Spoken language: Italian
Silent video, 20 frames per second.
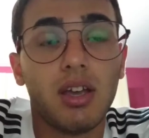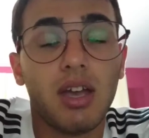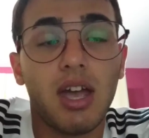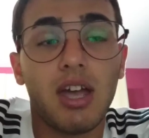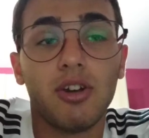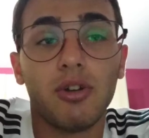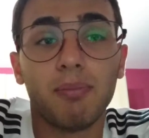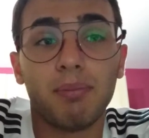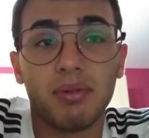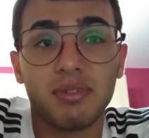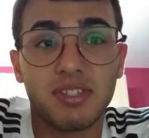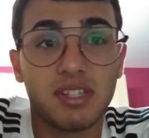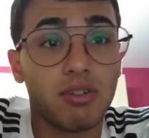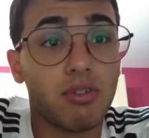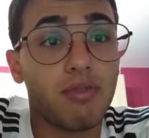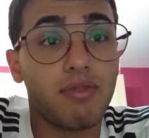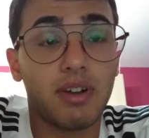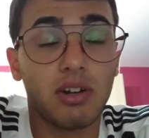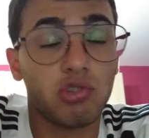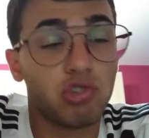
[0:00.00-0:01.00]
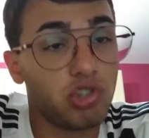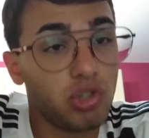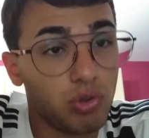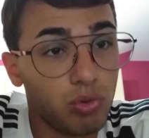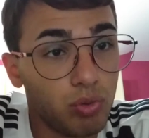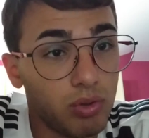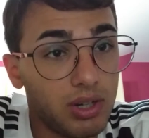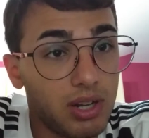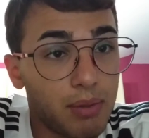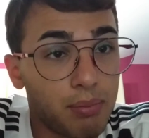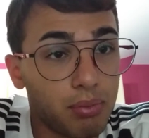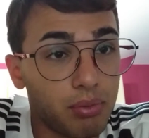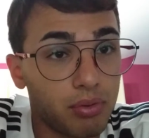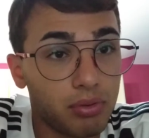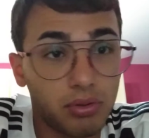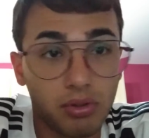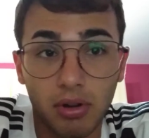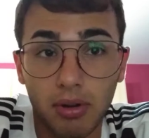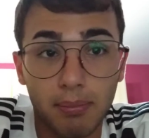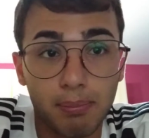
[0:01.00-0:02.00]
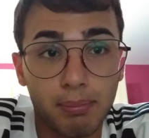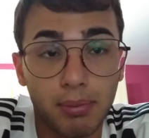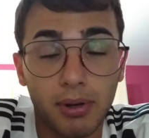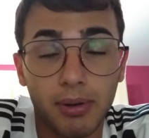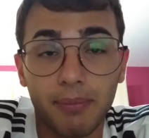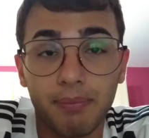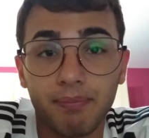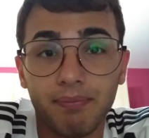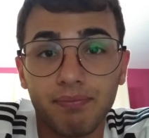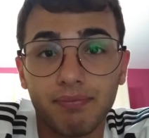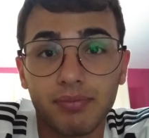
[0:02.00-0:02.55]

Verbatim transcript: e non possiamo farci nulla purtroppo.